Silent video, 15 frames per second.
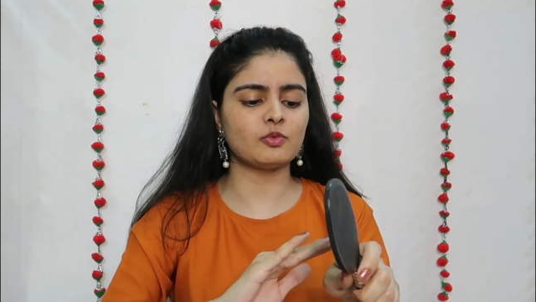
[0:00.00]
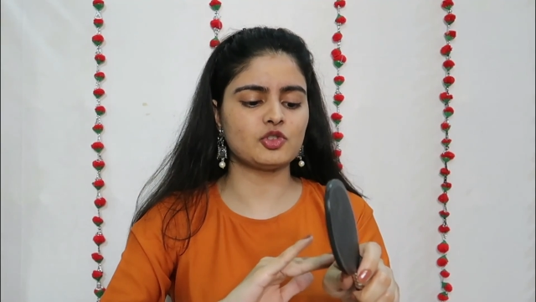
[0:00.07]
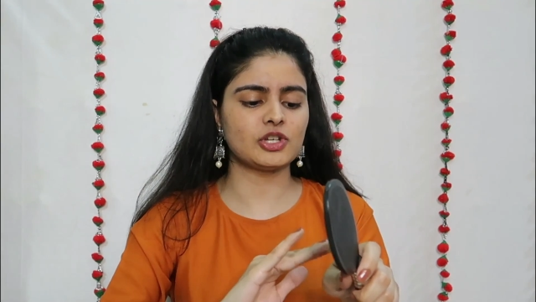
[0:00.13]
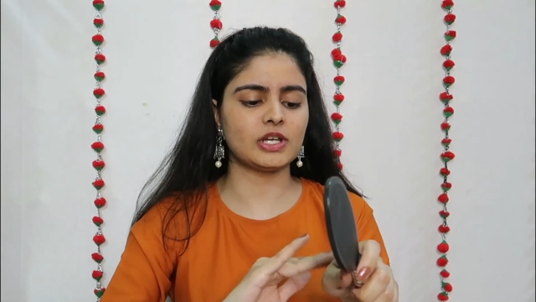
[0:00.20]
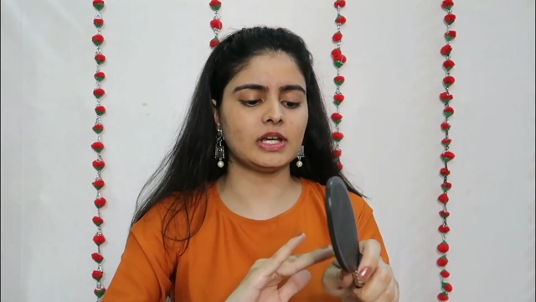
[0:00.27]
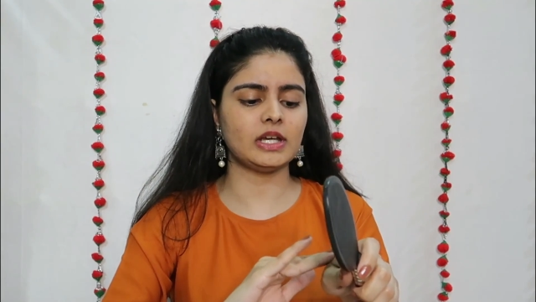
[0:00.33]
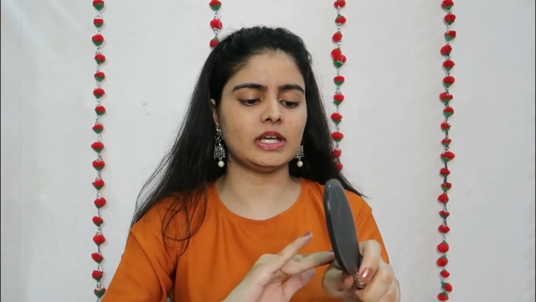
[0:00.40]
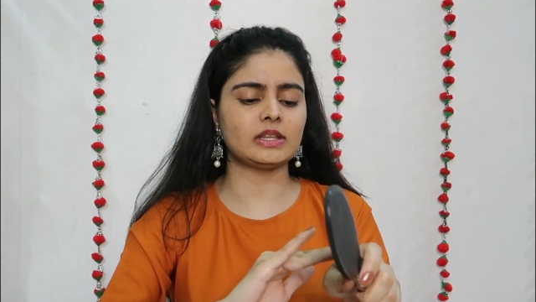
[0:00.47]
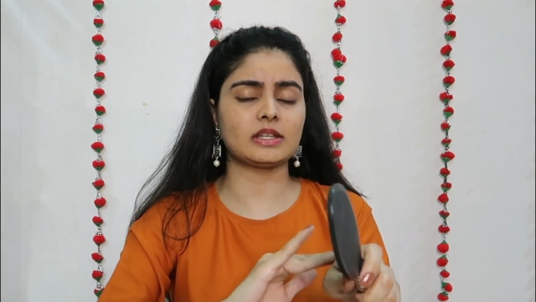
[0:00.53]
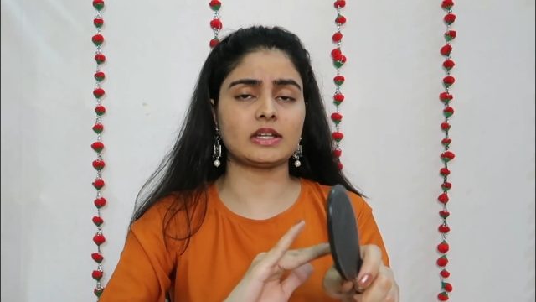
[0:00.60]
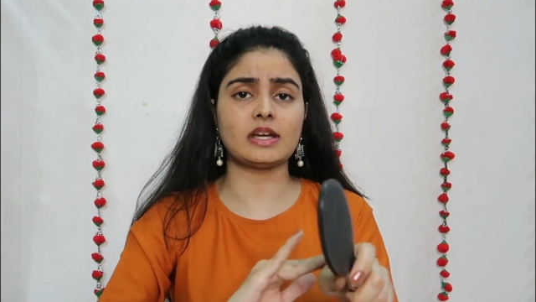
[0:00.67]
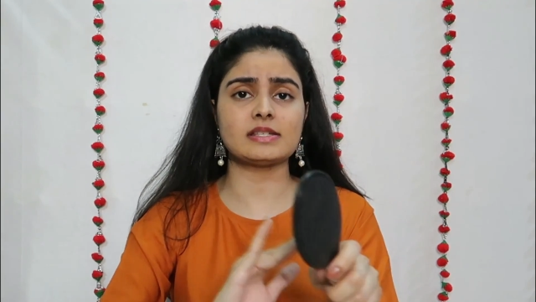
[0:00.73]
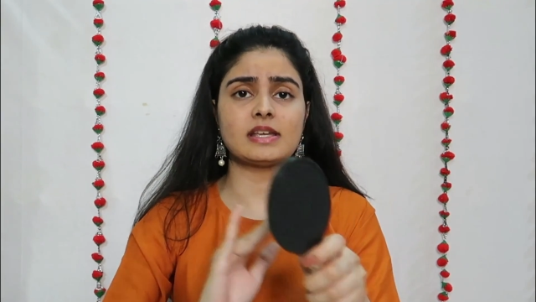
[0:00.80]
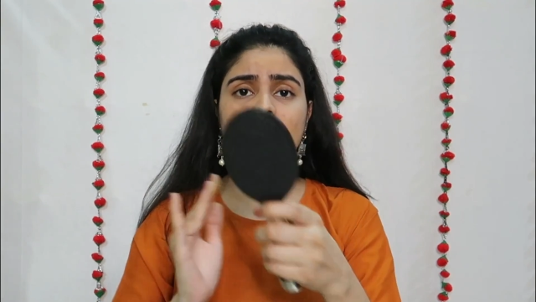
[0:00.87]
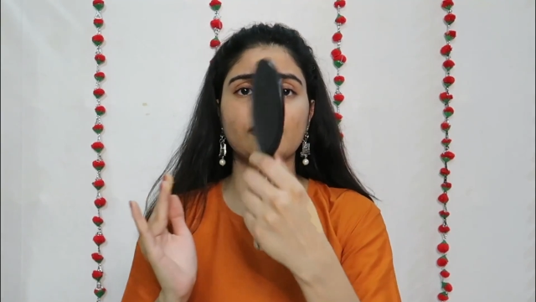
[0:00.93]
मुझे
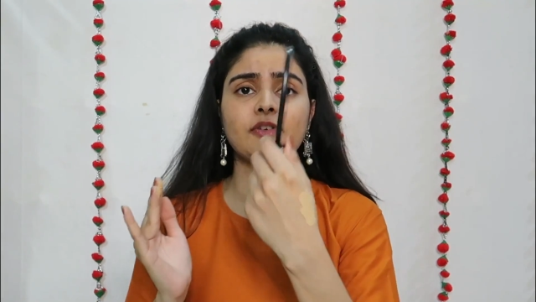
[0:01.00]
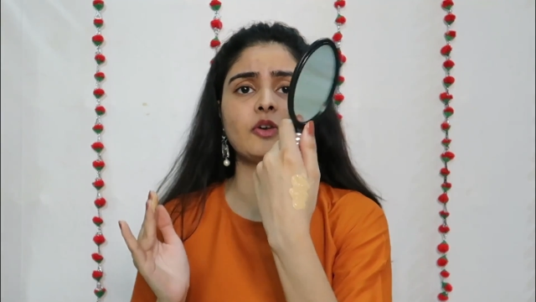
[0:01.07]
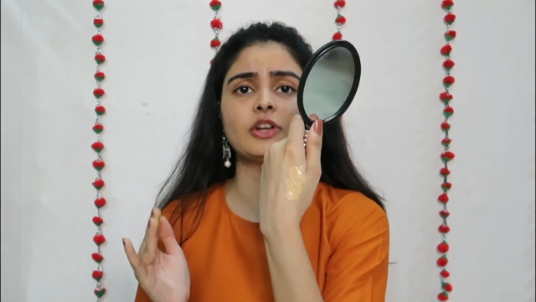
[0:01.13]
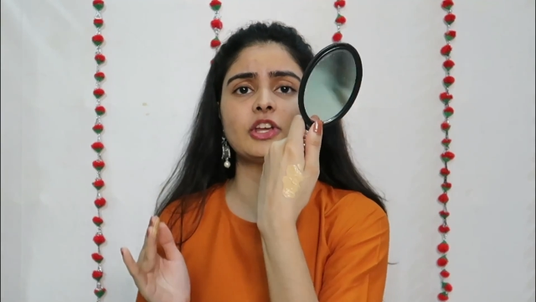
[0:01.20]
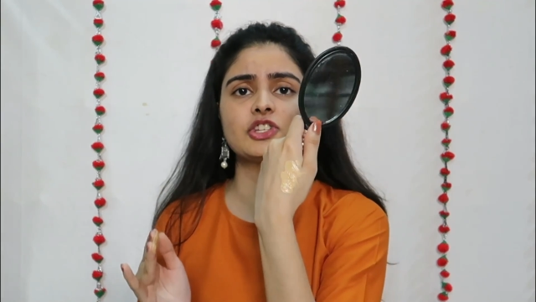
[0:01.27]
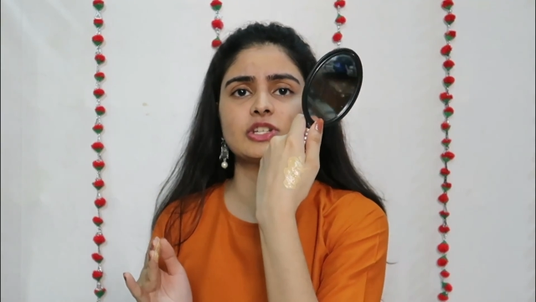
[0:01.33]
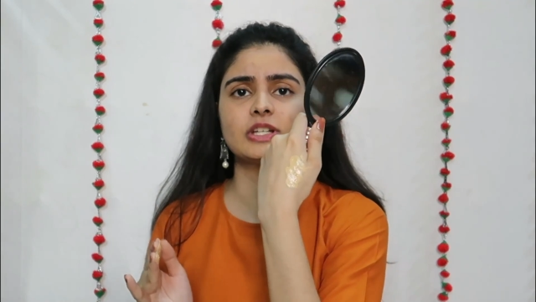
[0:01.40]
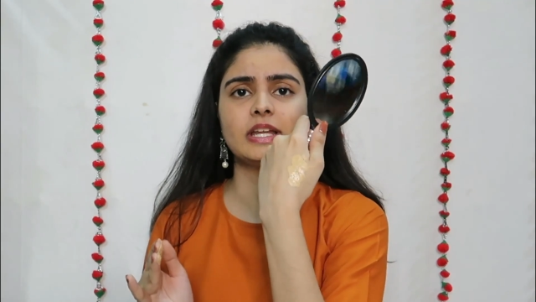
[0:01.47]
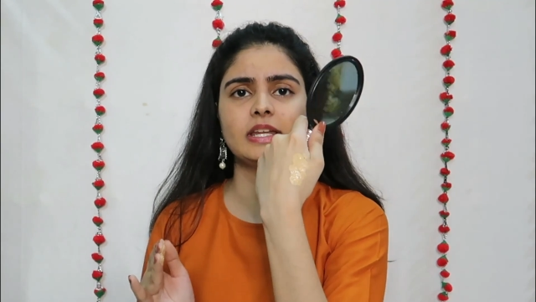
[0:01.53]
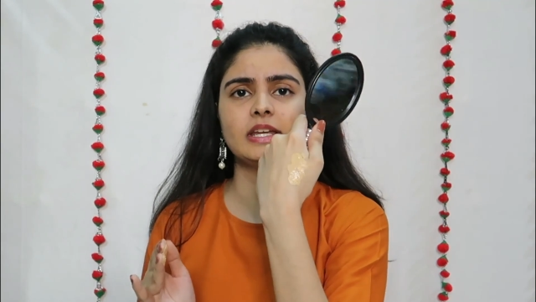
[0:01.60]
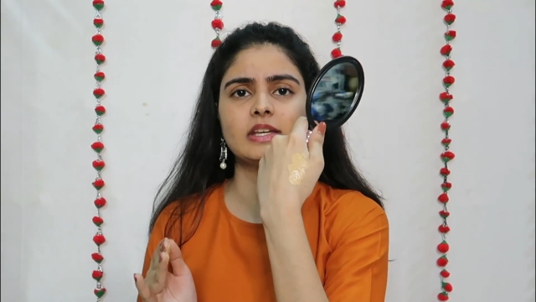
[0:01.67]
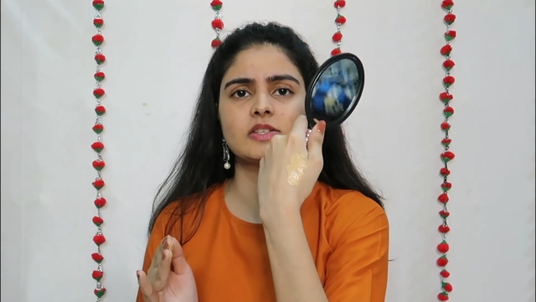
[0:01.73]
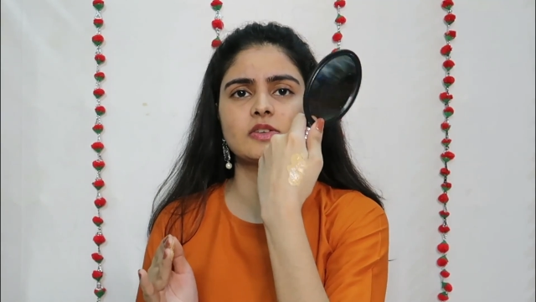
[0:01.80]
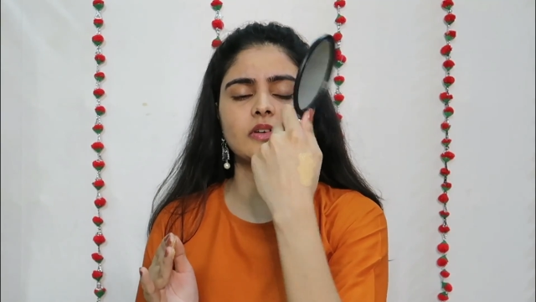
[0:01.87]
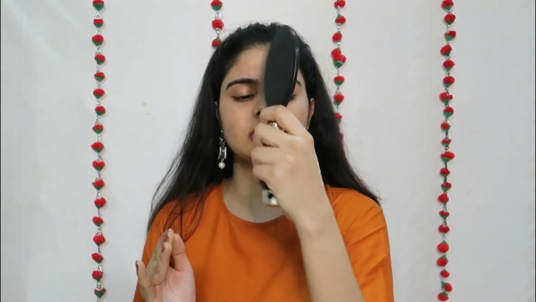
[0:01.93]
इतना ज़्यादा फाउंडेशन
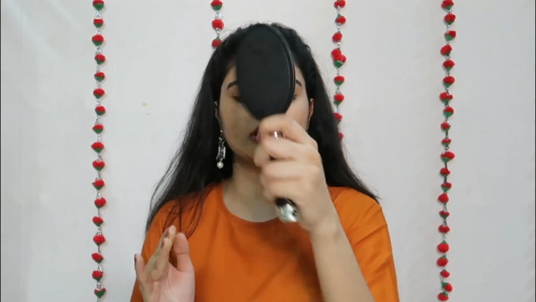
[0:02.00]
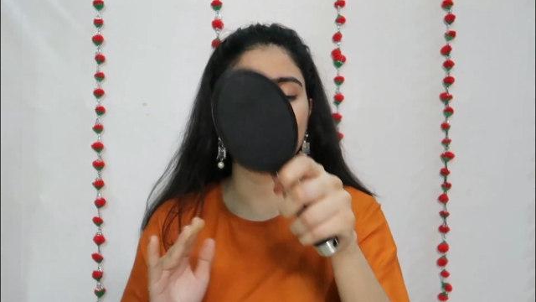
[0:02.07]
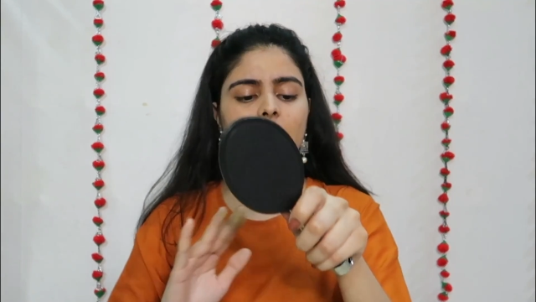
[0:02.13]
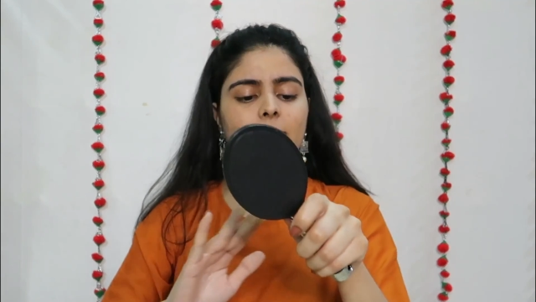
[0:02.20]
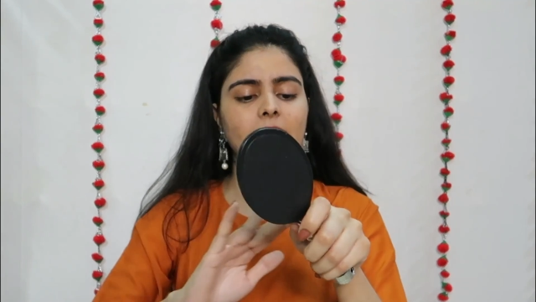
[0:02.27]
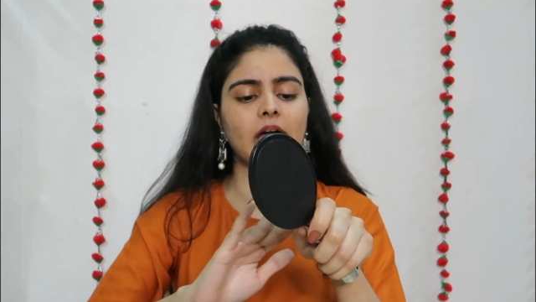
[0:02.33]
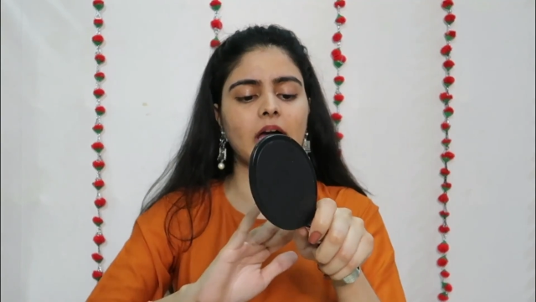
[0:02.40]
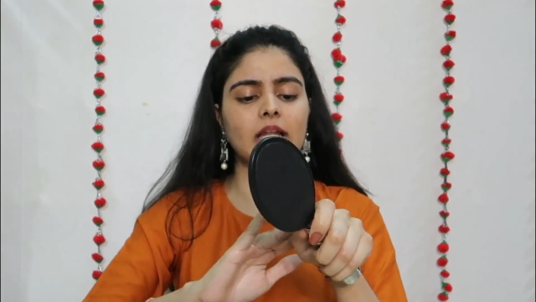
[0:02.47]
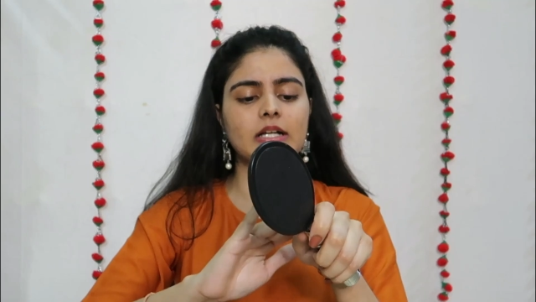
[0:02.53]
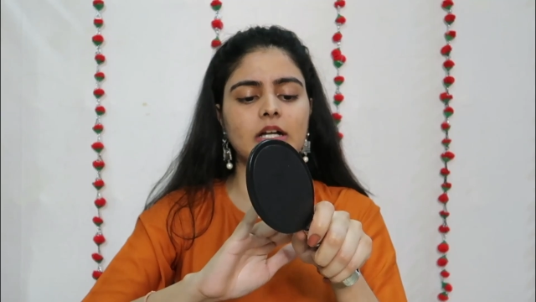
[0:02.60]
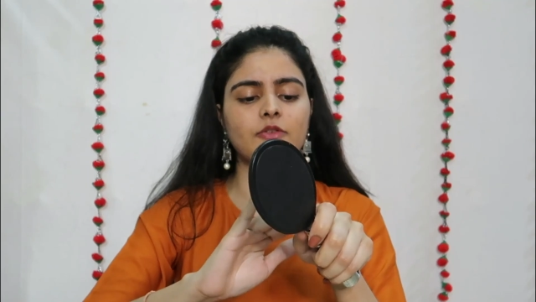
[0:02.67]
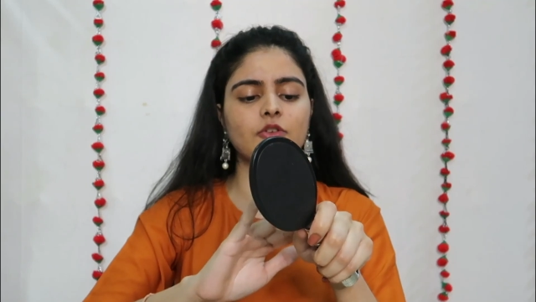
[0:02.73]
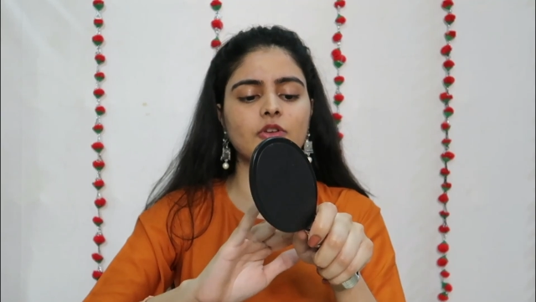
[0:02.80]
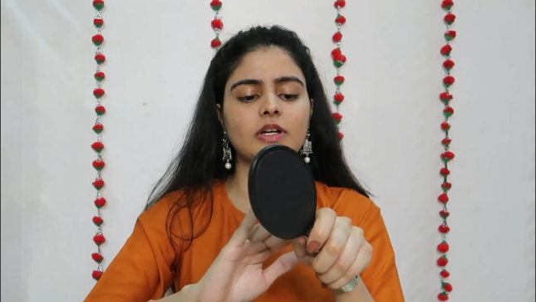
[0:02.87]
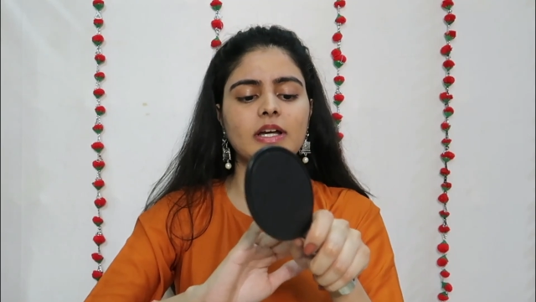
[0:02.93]
लेने की जरूरत नहीं है मैं
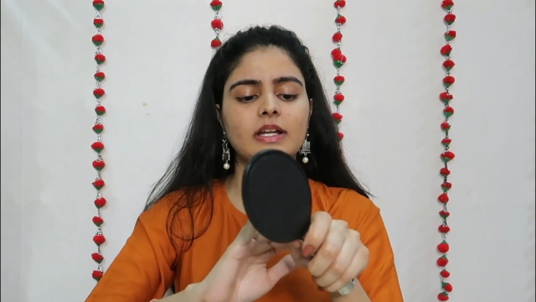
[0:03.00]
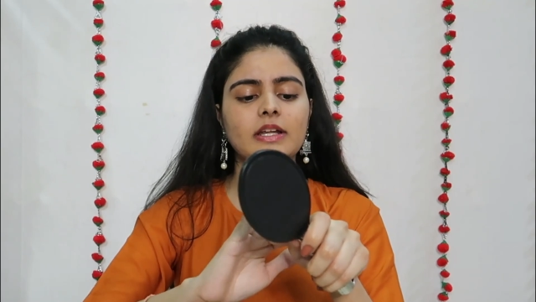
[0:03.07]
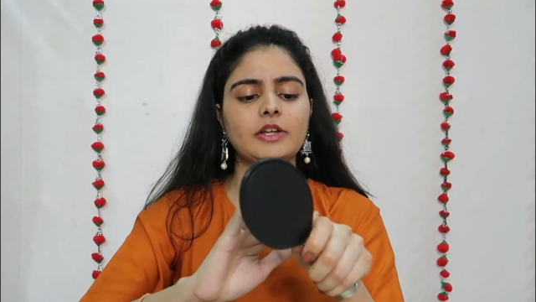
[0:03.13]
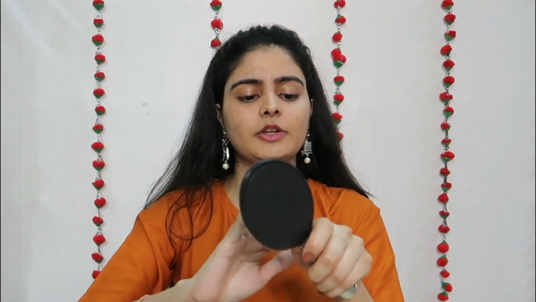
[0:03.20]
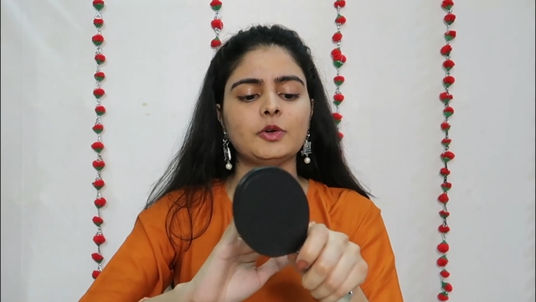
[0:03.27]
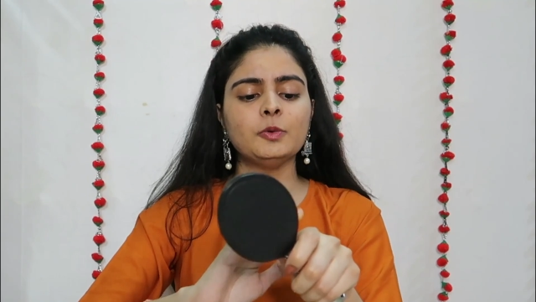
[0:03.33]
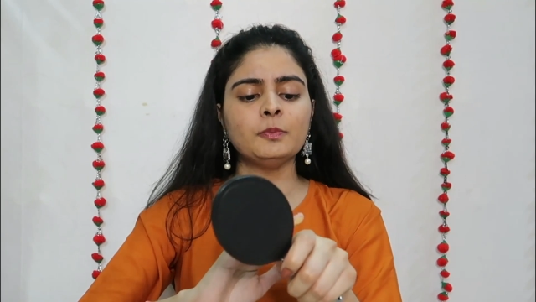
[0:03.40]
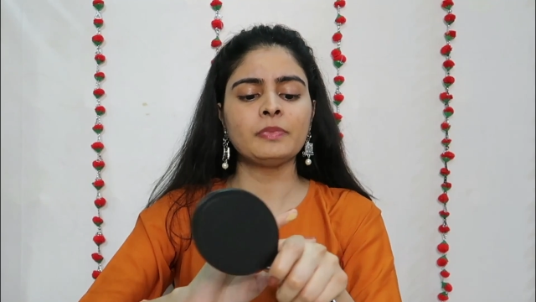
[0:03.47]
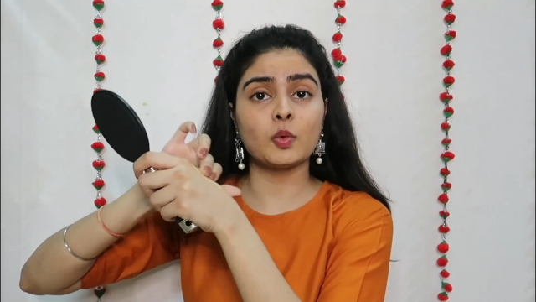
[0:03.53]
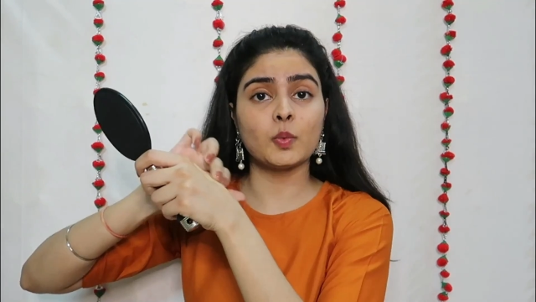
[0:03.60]
हल्का फुल्का ही ले रही हूँ